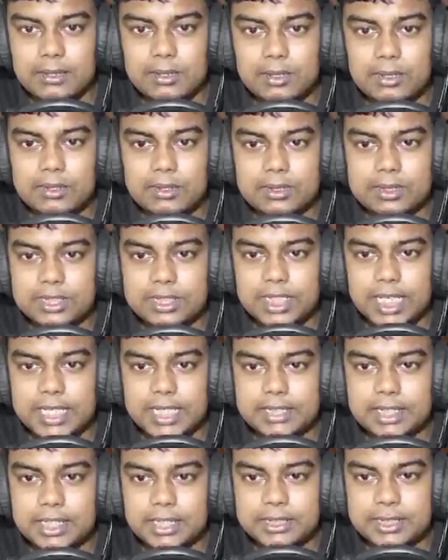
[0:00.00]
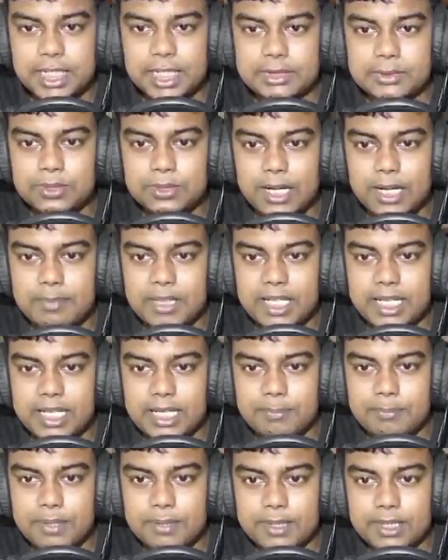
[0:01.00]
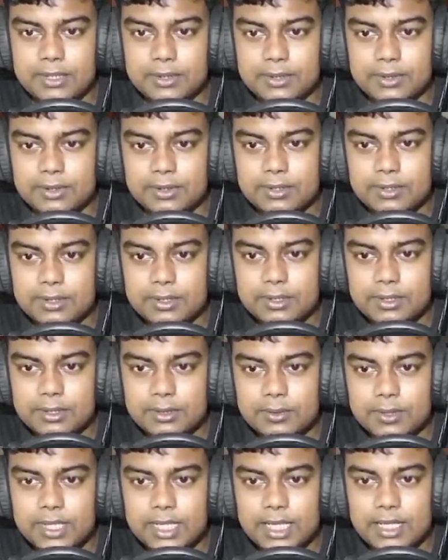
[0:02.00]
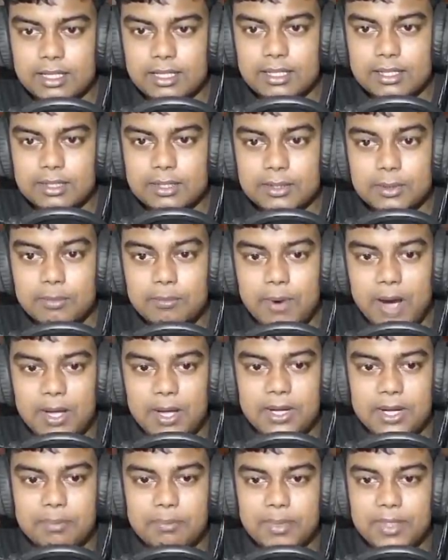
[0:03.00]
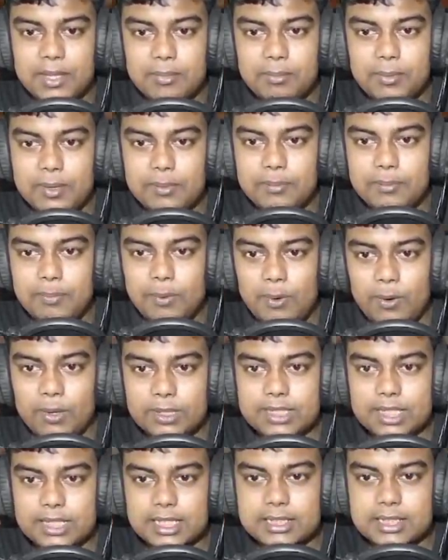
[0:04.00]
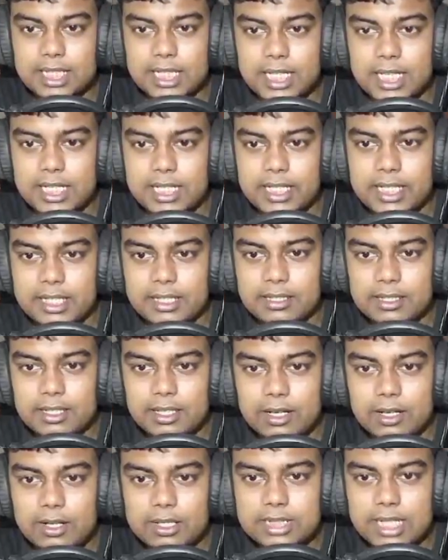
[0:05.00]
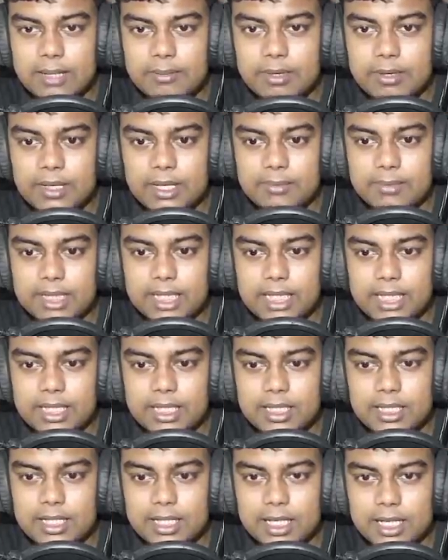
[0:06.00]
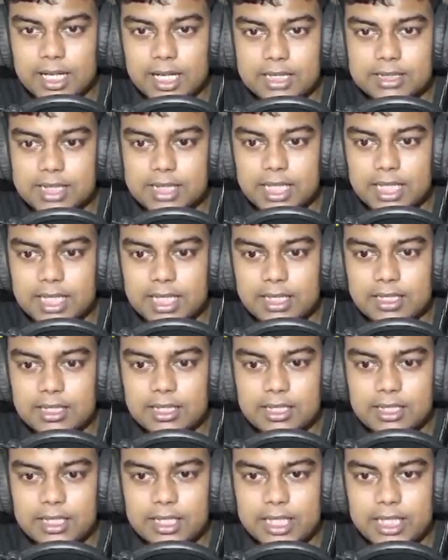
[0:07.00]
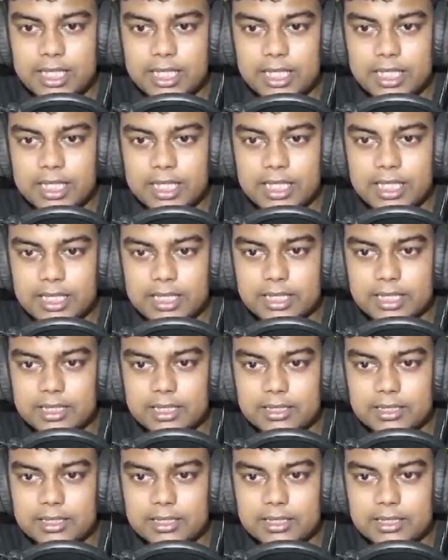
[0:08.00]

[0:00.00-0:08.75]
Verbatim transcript: ओ सेज सेज उठा भी रही है अपने बंदे को कोई ना भाई ये बंदा भाई बहुत ज्यादा अच्छा खेल रही है और सामने वाले बंदे हगास खेल रहे हैं ई कर दे